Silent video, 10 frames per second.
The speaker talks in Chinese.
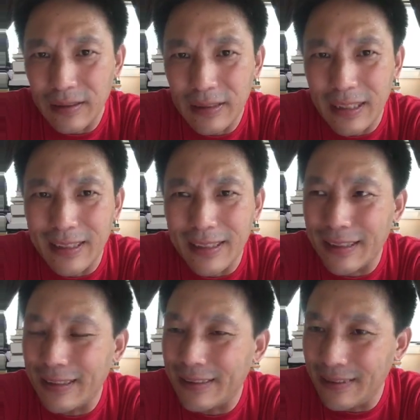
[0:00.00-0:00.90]
那
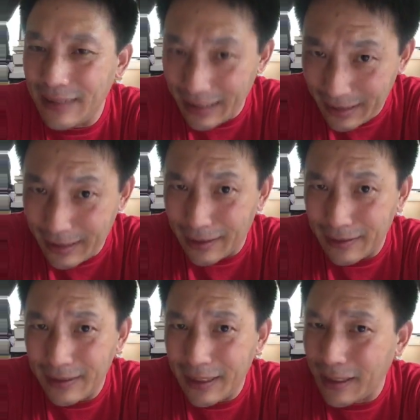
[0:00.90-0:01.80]
个那一侧，
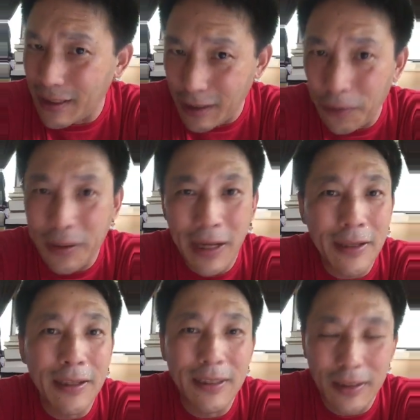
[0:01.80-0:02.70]
应该是朝南
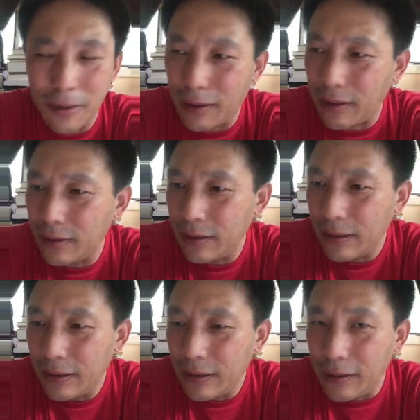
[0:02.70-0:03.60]
的那一侧吧，
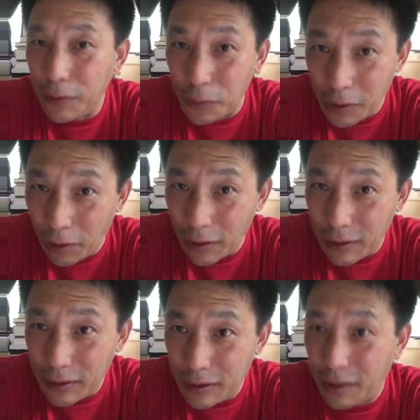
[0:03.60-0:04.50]
又吊
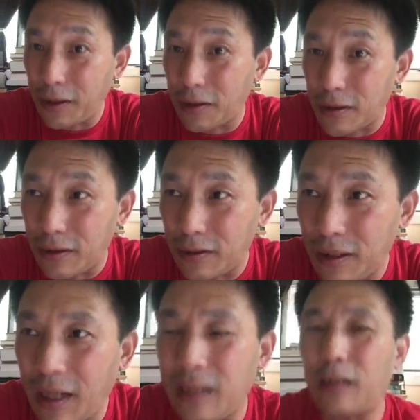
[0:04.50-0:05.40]
了几个小时。
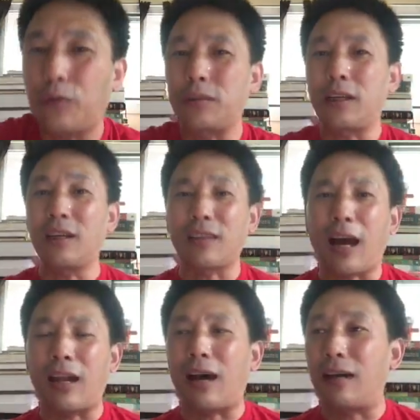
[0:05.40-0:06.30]
那那肚子更
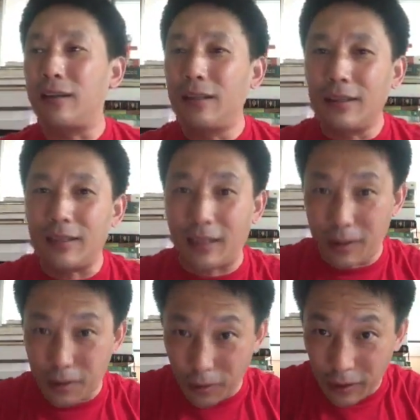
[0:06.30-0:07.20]
大了。这
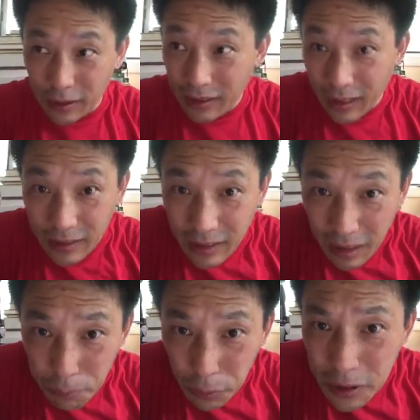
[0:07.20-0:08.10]
个时候呢，一看戒
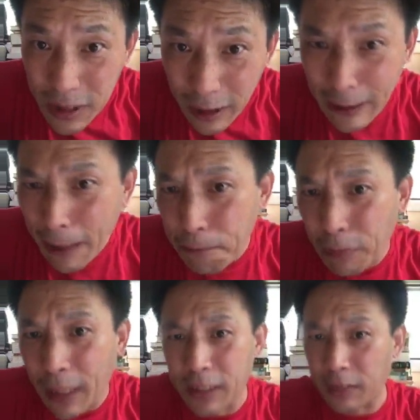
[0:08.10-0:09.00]
严部队仍然
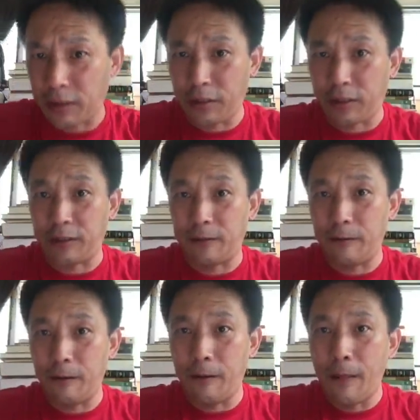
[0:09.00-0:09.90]
不来抢尸体。
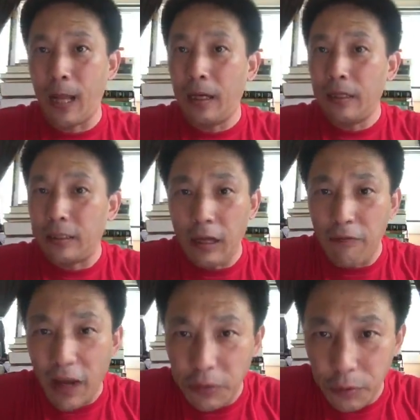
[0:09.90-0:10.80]
这
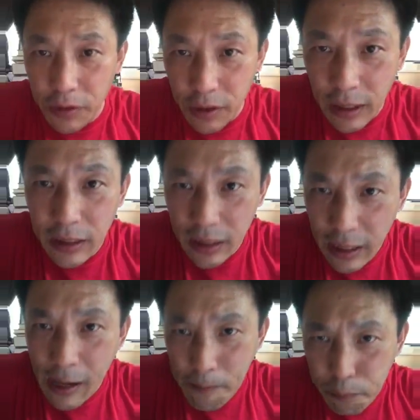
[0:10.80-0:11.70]
完全是在
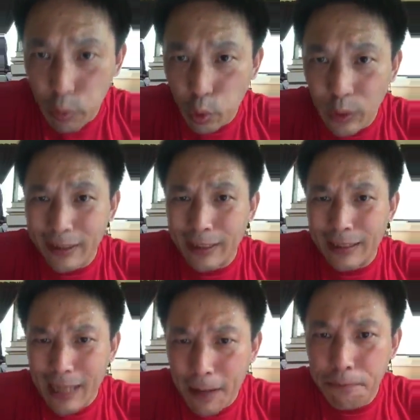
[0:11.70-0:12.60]
戒烟部队的
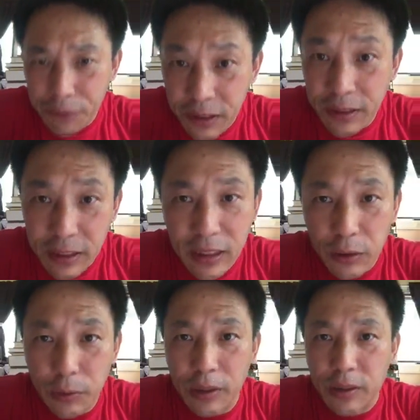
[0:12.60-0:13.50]
眼皮子底下
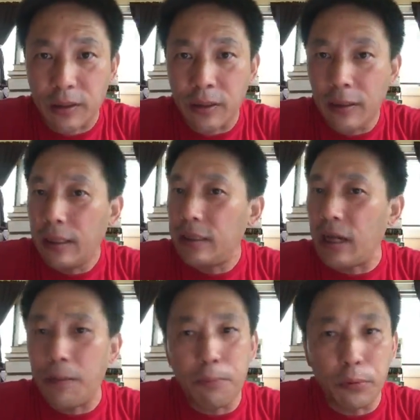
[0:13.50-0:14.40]
做的事儿，戒
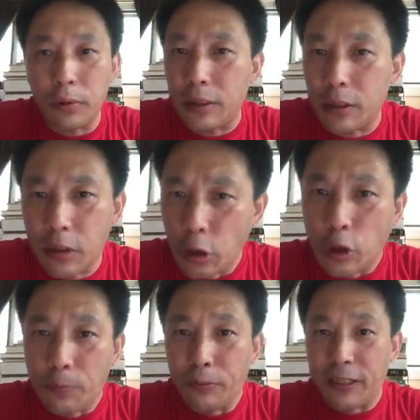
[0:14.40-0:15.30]
烟部队置
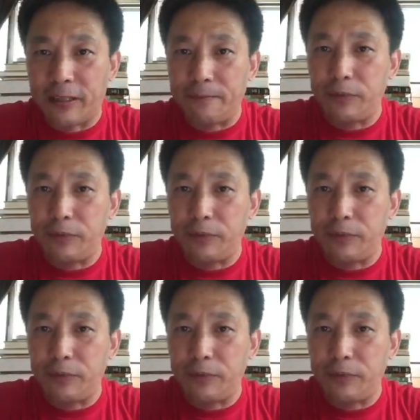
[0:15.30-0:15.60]
之不理，